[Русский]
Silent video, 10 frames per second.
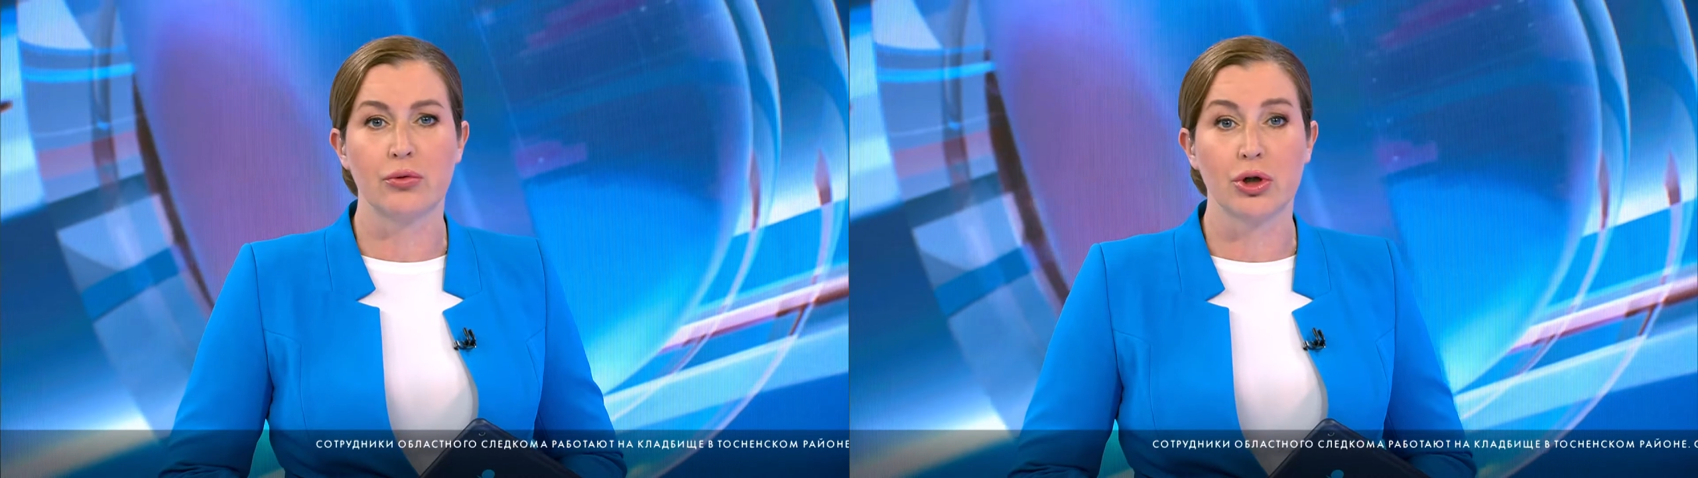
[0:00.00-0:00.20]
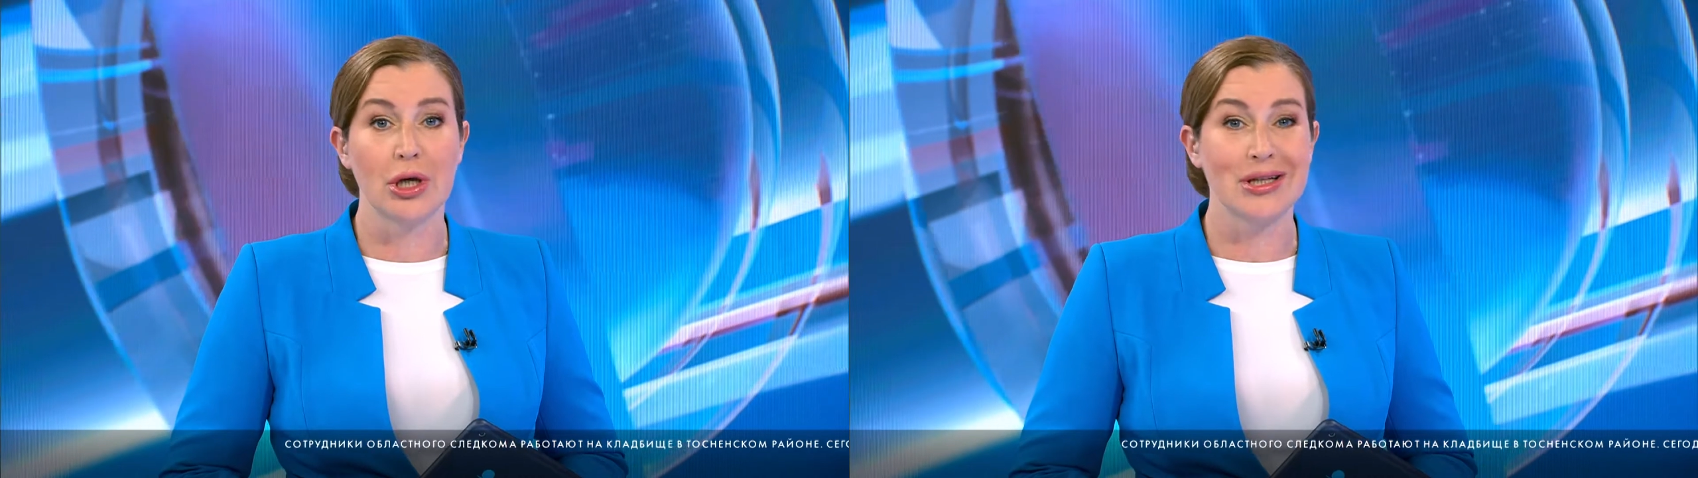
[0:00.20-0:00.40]

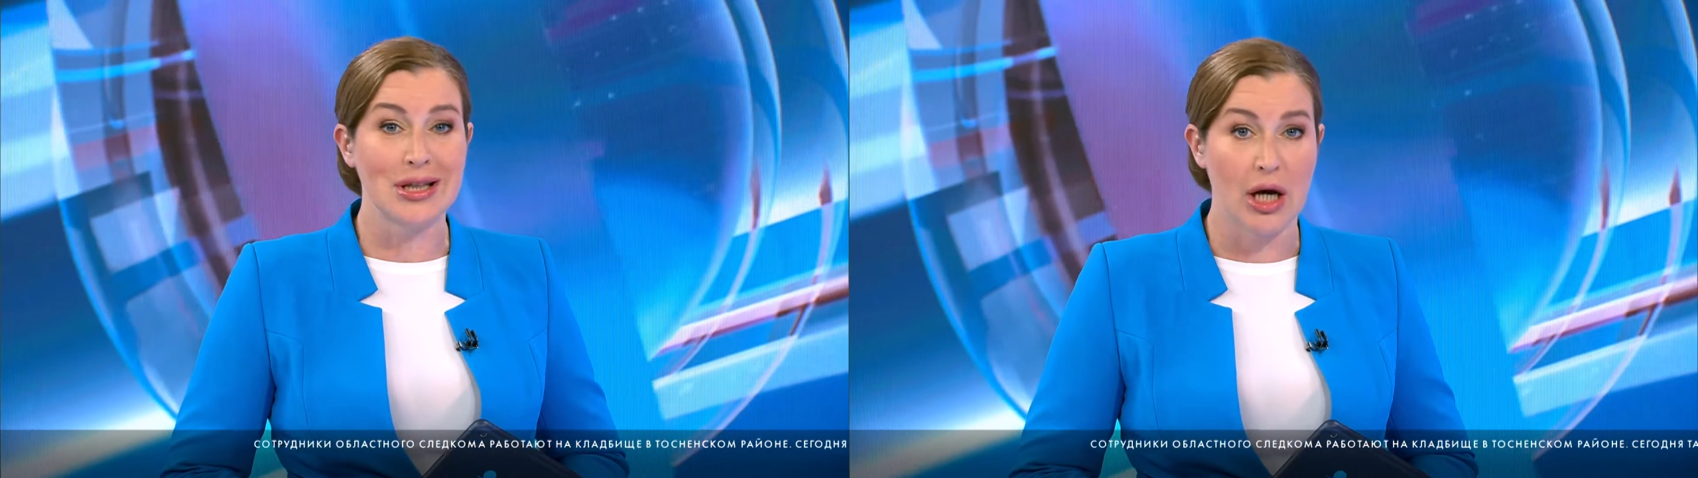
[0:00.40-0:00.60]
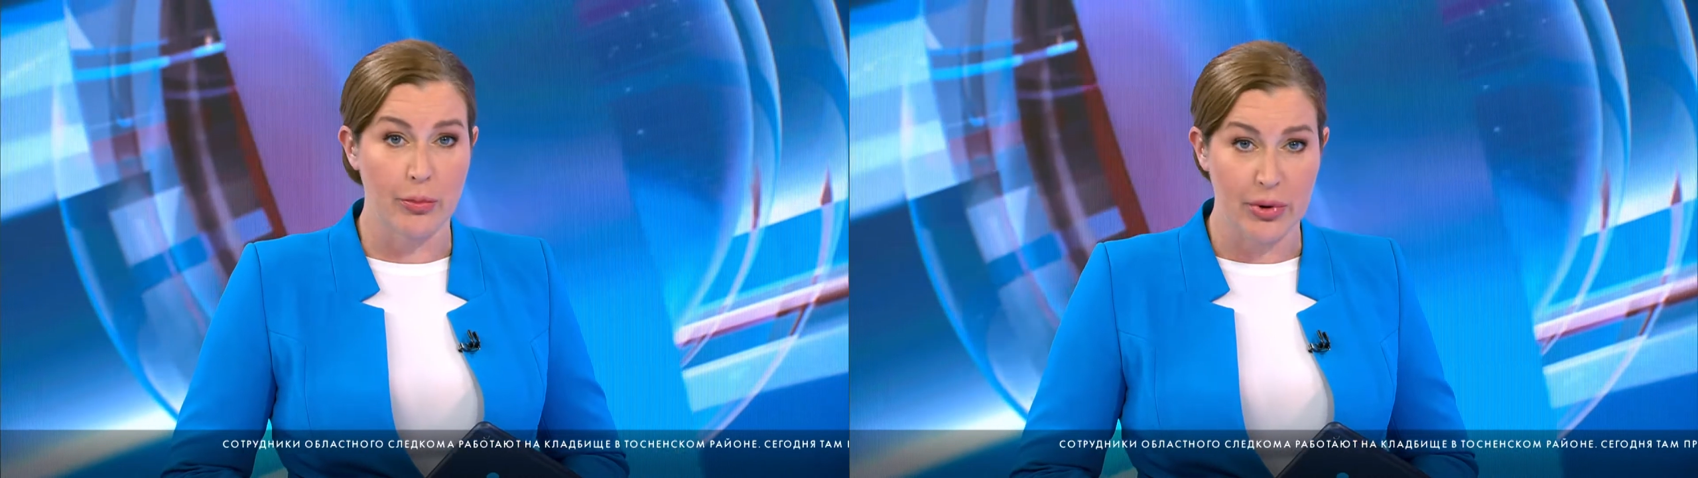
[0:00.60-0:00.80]

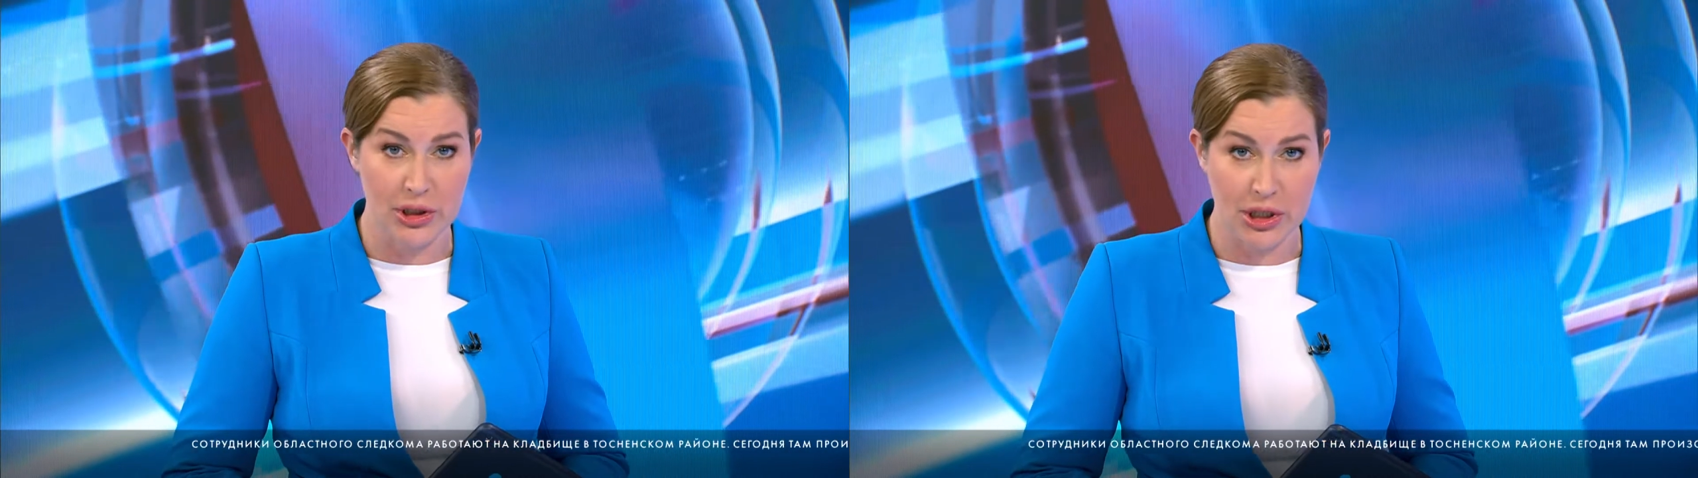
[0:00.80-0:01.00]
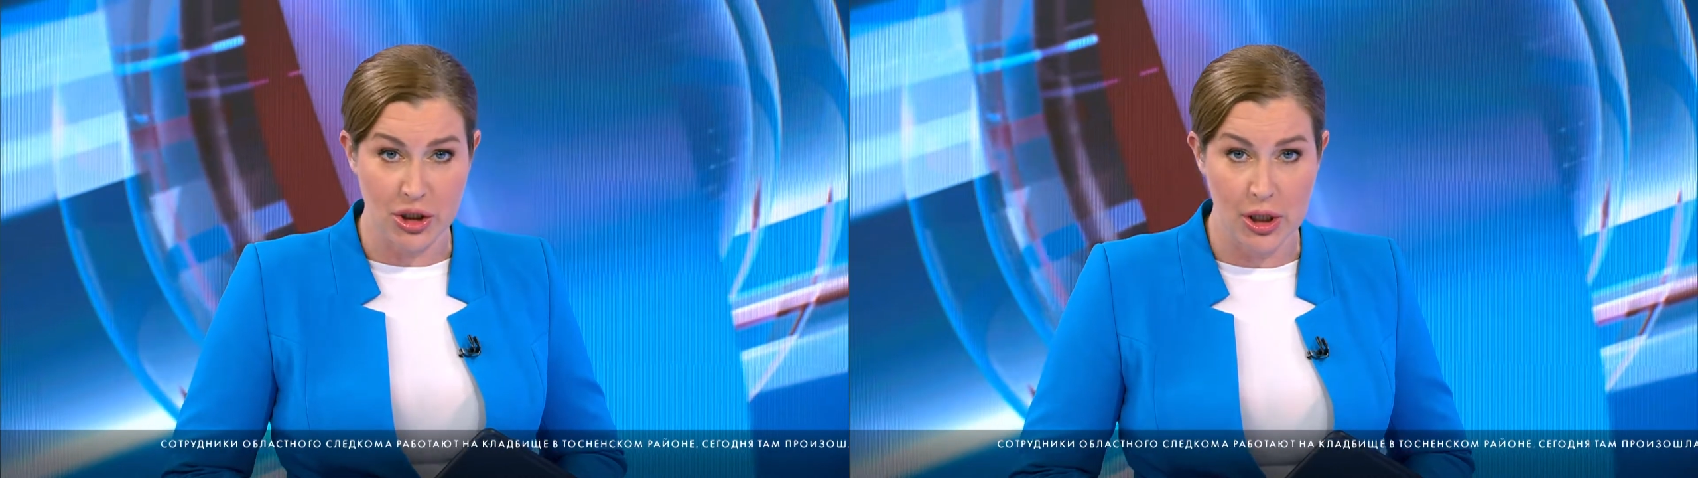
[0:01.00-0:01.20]
Сегодня там
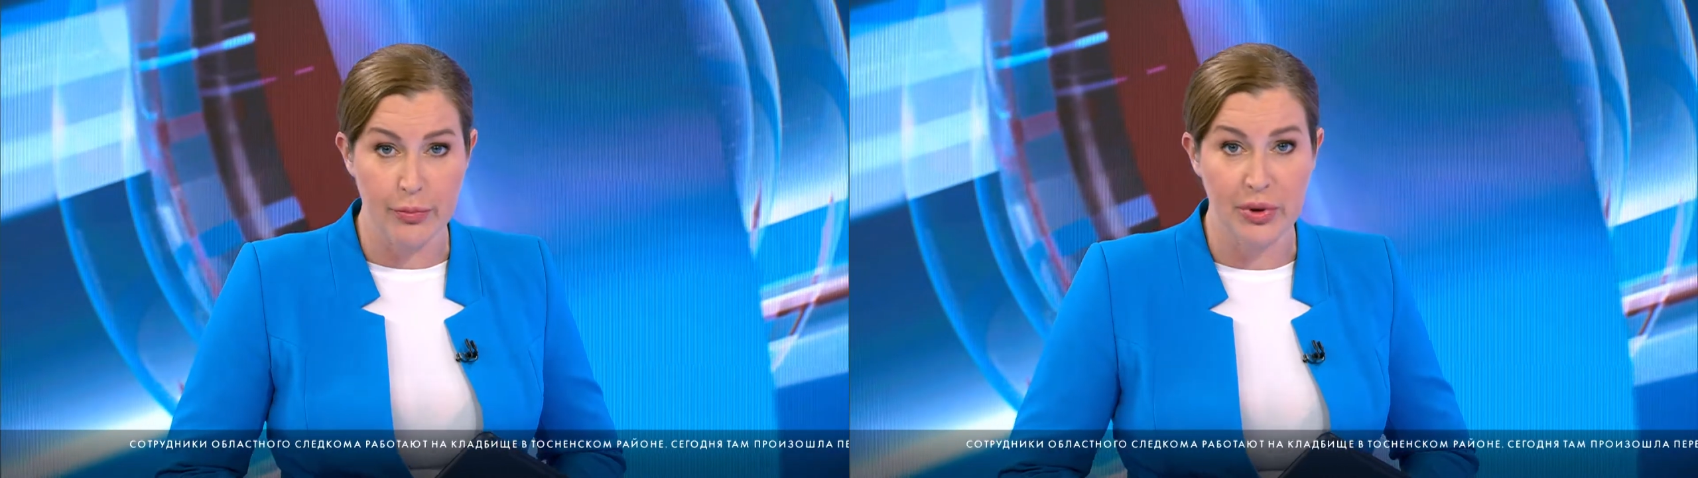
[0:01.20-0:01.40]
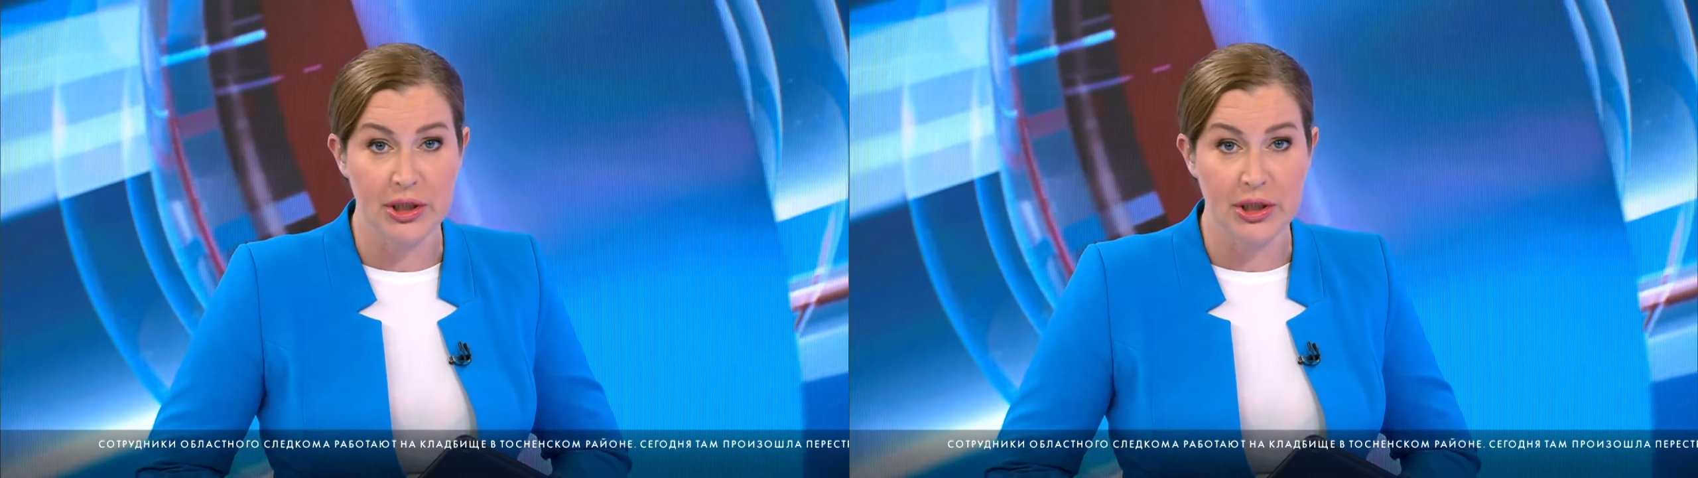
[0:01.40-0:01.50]
произошла